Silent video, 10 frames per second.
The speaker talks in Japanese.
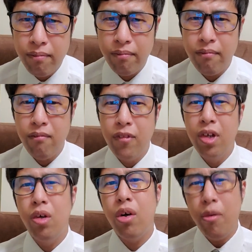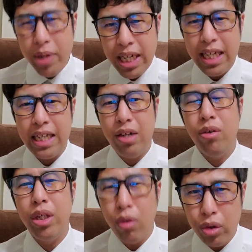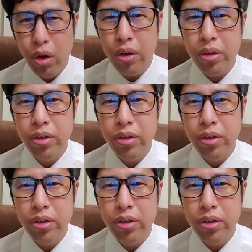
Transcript: うん。これをみんなでやっていこうってこと。